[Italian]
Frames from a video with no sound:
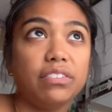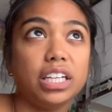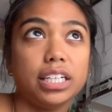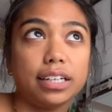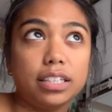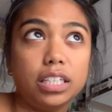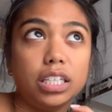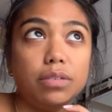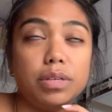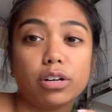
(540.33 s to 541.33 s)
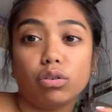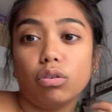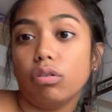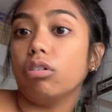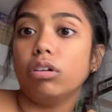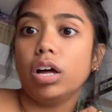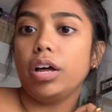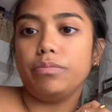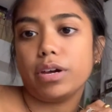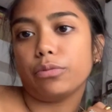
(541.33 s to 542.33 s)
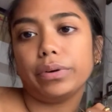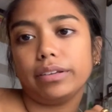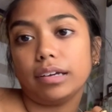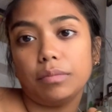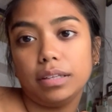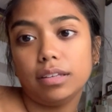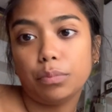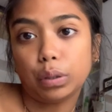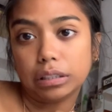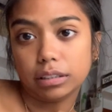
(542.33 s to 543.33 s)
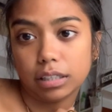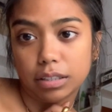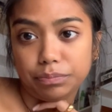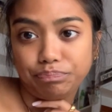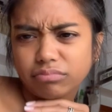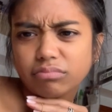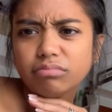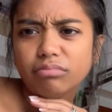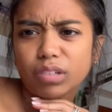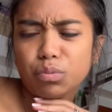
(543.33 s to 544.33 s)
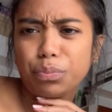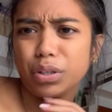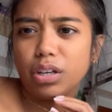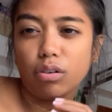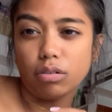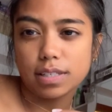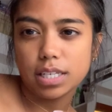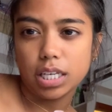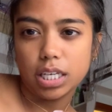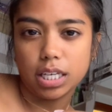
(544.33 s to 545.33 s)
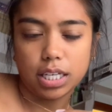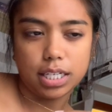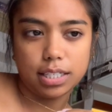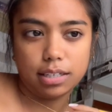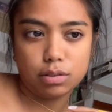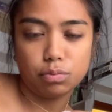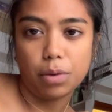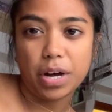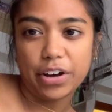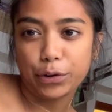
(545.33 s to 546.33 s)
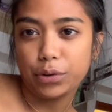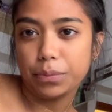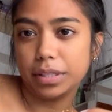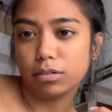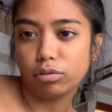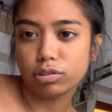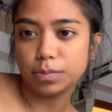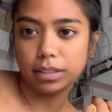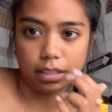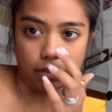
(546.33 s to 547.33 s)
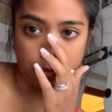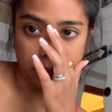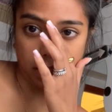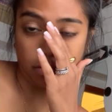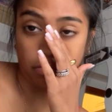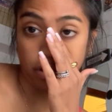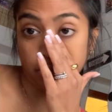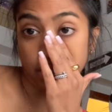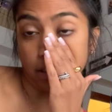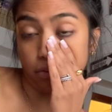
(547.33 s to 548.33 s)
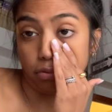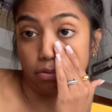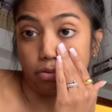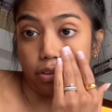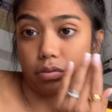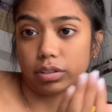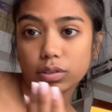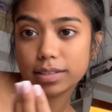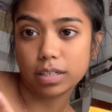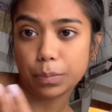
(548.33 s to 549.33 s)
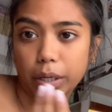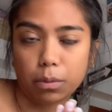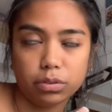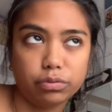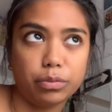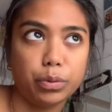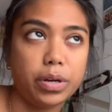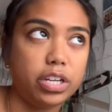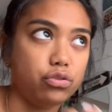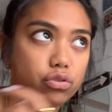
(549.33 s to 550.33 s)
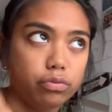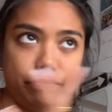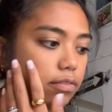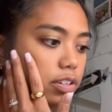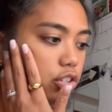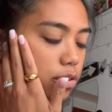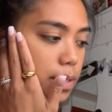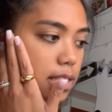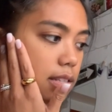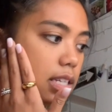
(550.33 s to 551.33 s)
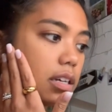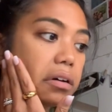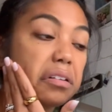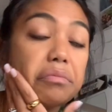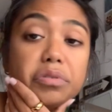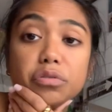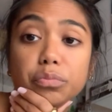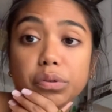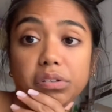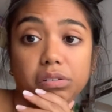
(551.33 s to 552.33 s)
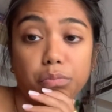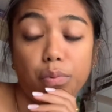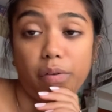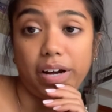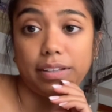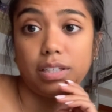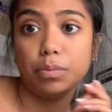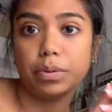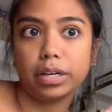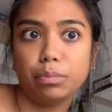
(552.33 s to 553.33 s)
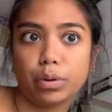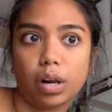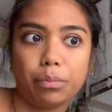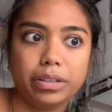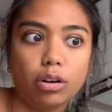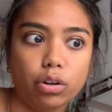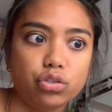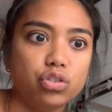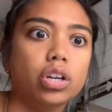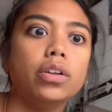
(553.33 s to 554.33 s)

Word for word: venerdì mi ero, mi ero praticamente portata un po' di cose su da Marco e mentre lo aspettavo perché comunque è tornato, è tornato la sera perché quando fa pomeriggio finisce abbastanza tardi, mi sono portata un po' avanti per il programma di oggi,